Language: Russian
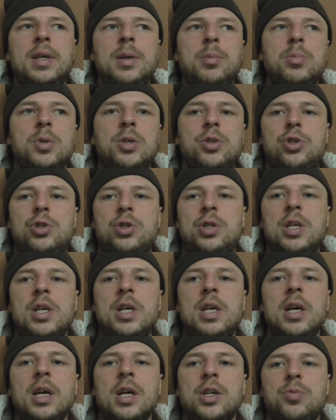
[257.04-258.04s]
И
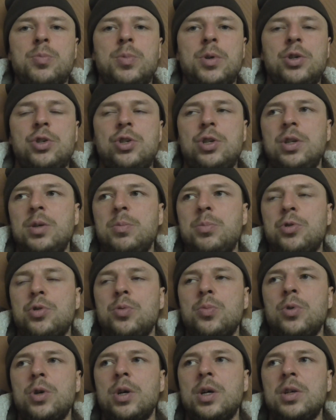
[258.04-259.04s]
четыре аж причины,
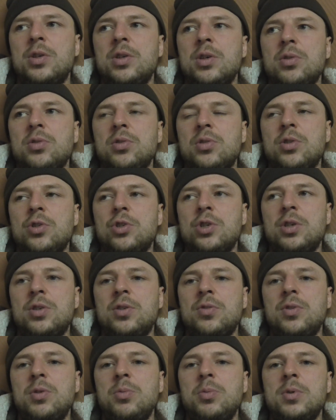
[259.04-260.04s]
почему я хотел
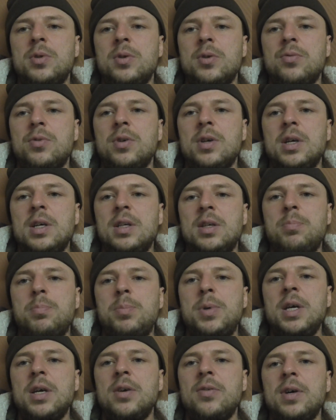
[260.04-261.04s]
задержаться в Димитровграде.
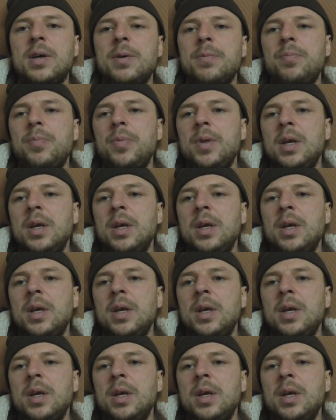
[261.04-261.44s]
Первое.